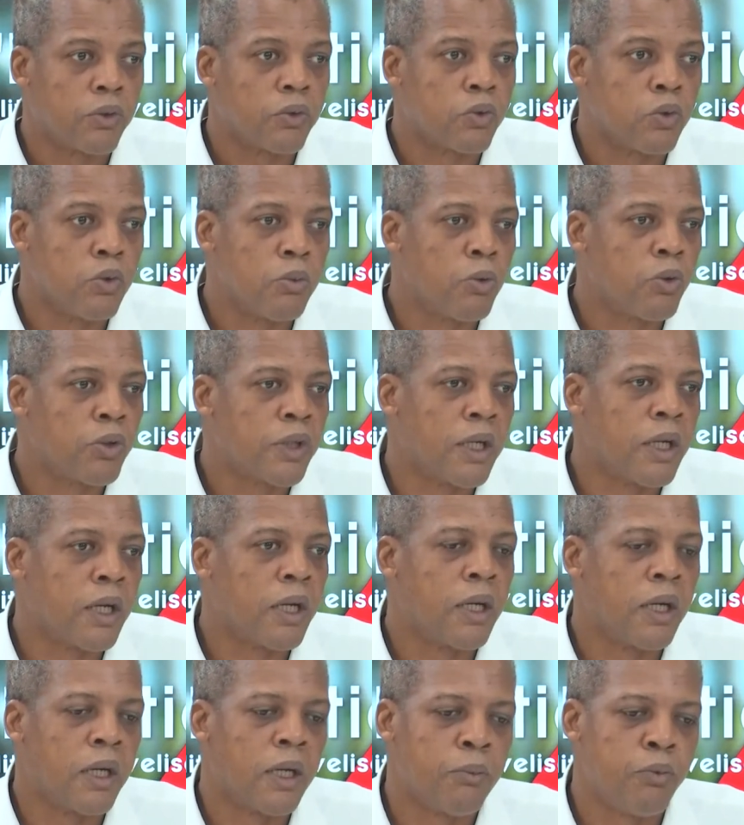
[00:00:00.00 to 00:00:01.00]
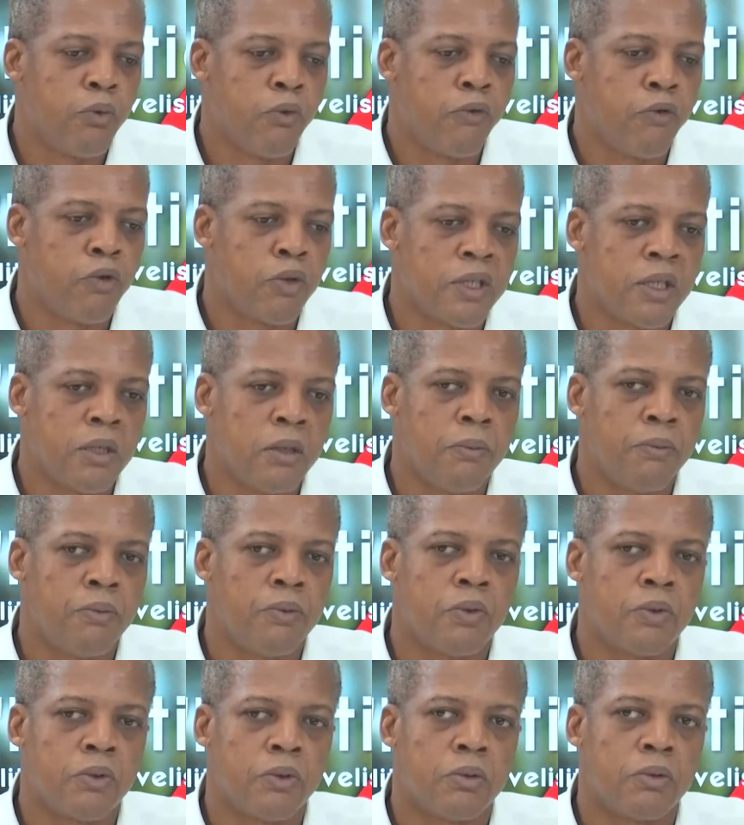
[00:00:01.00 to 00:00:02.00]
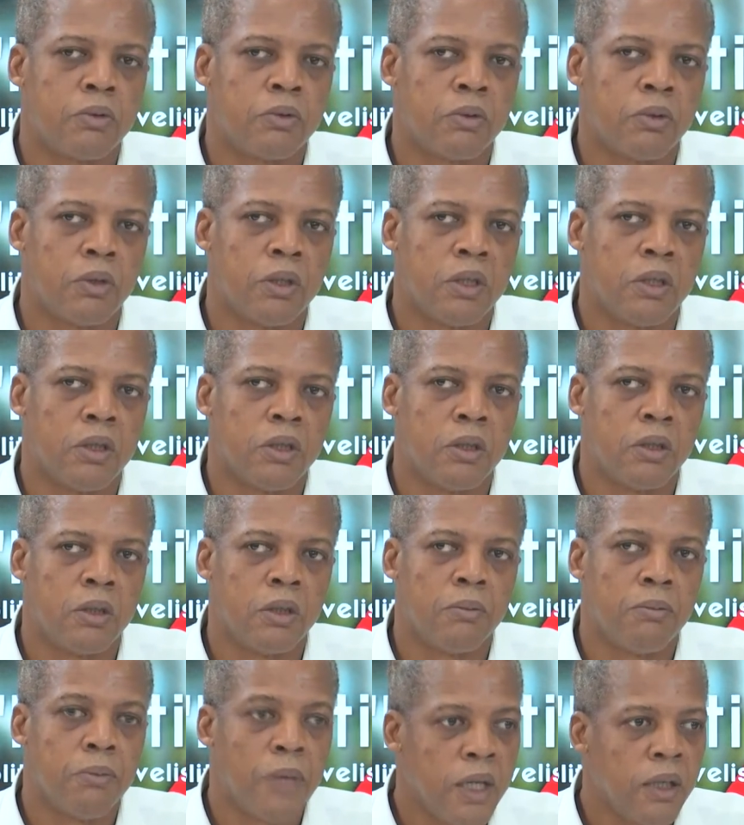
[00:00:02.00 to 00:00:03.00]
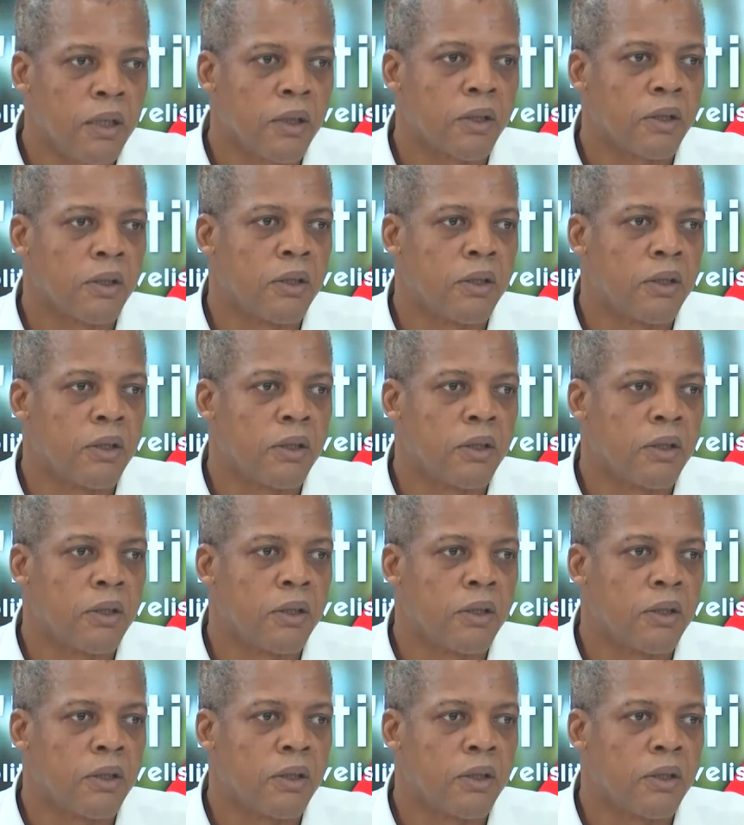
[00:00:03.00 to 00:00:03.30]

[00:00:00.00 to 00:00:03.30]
tout le monde a, pu voter puisque les maires